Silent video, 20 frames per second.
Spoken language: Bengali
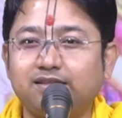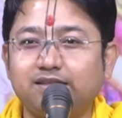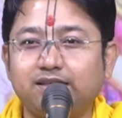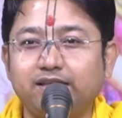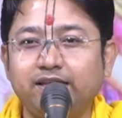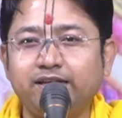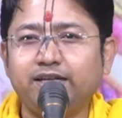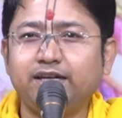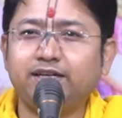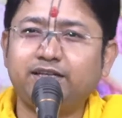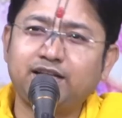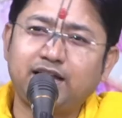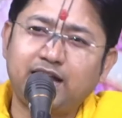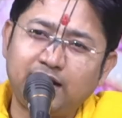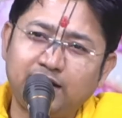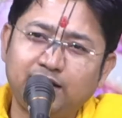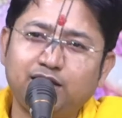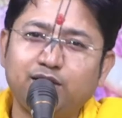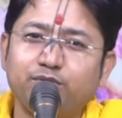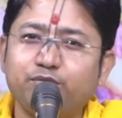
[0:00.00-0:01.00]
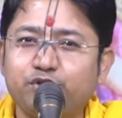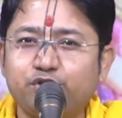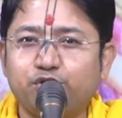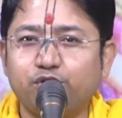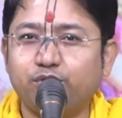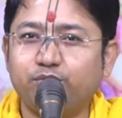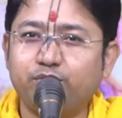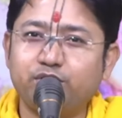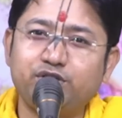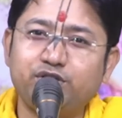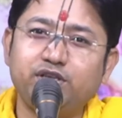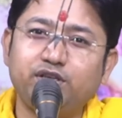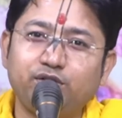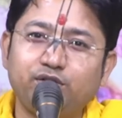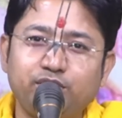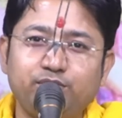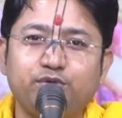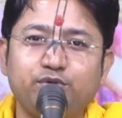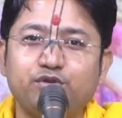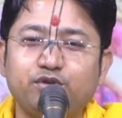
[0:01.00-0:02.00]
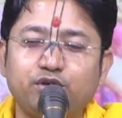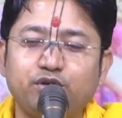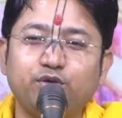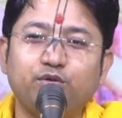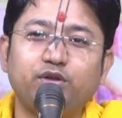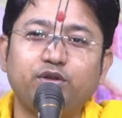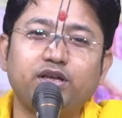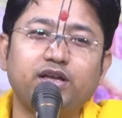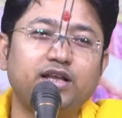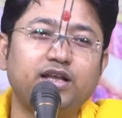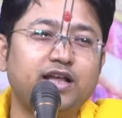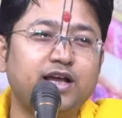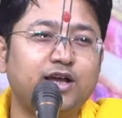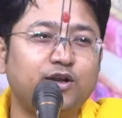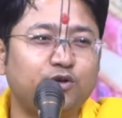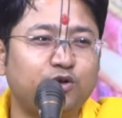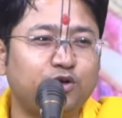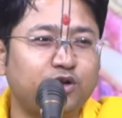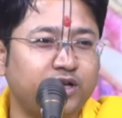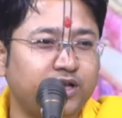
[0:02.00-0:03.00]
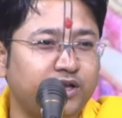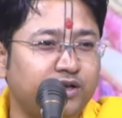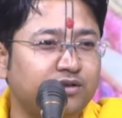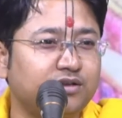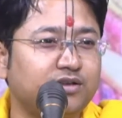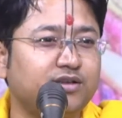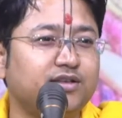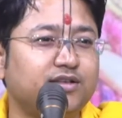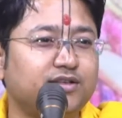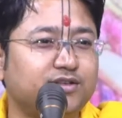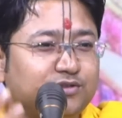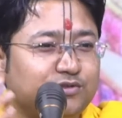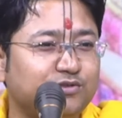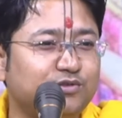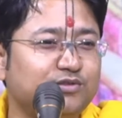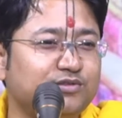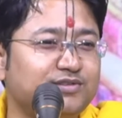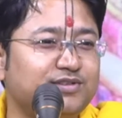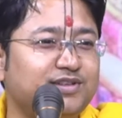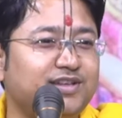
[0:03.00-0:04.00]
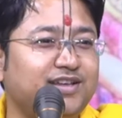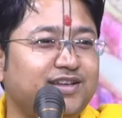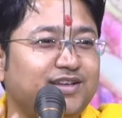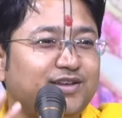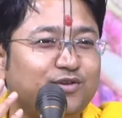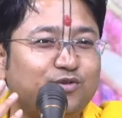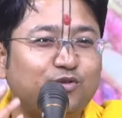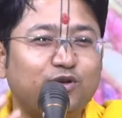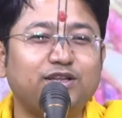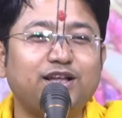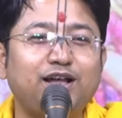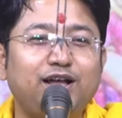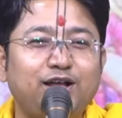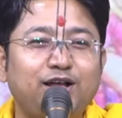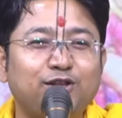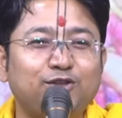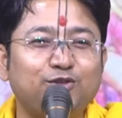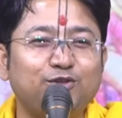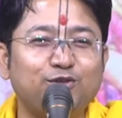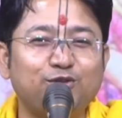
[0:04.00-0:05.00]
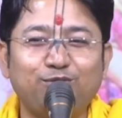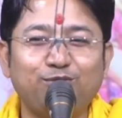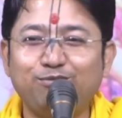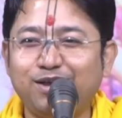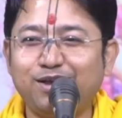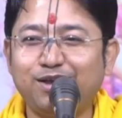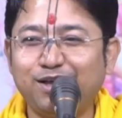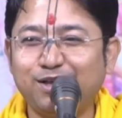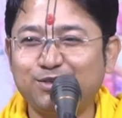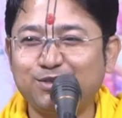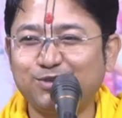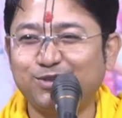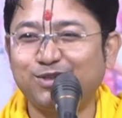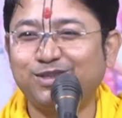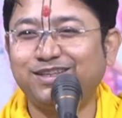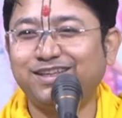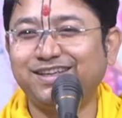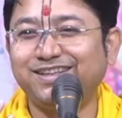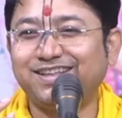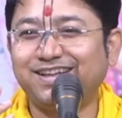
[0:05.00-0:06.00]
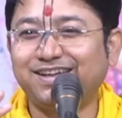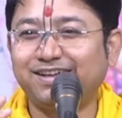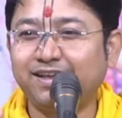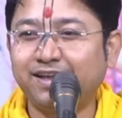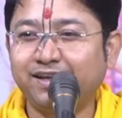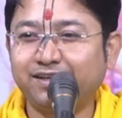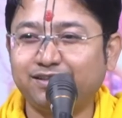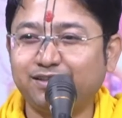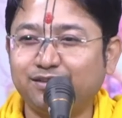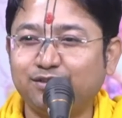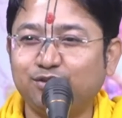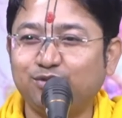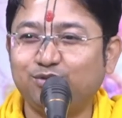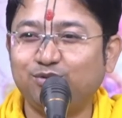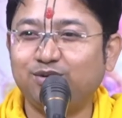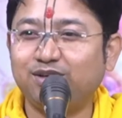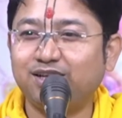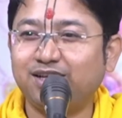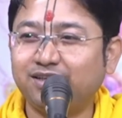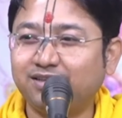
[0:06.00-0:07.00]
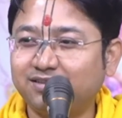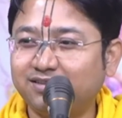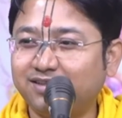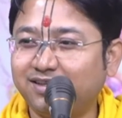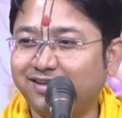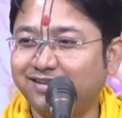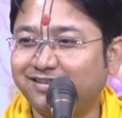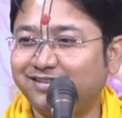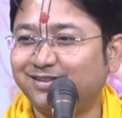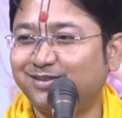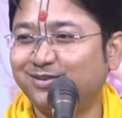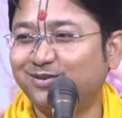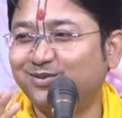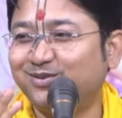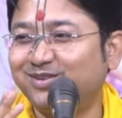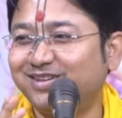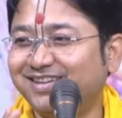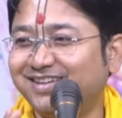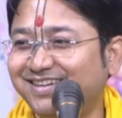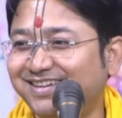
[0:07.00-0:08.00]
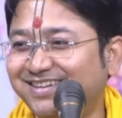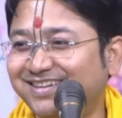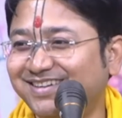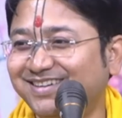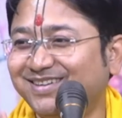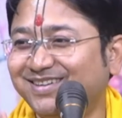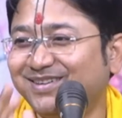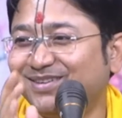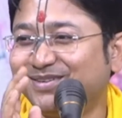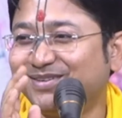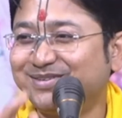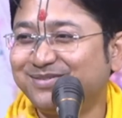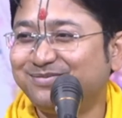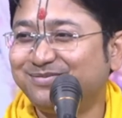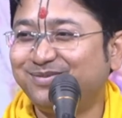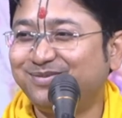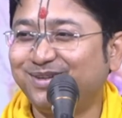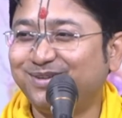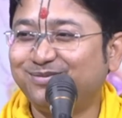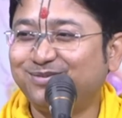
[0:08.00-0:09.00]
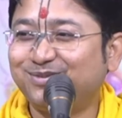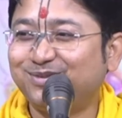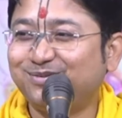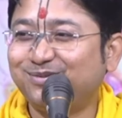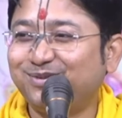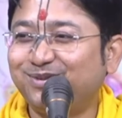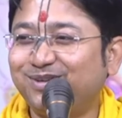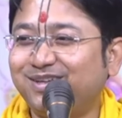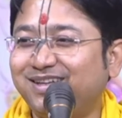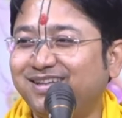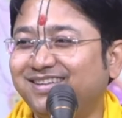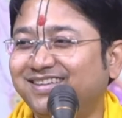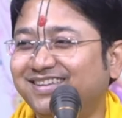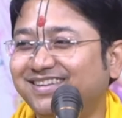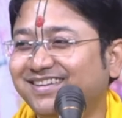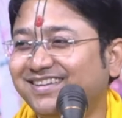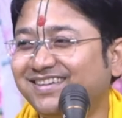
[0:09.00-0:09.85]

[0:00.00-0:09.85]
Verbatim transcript: এটা একটা আলাদা বিষয় বেশি ওই বিষয়ে ঢুকে গেলে আরো অনেক হ্যাঁ, কথা তো লম্বা চলতেই থাকে একটাতে ঢুকলে আরেকটা আরেকটাতে ঢুকলে আরেকটা প্রেম সে বলো রাধে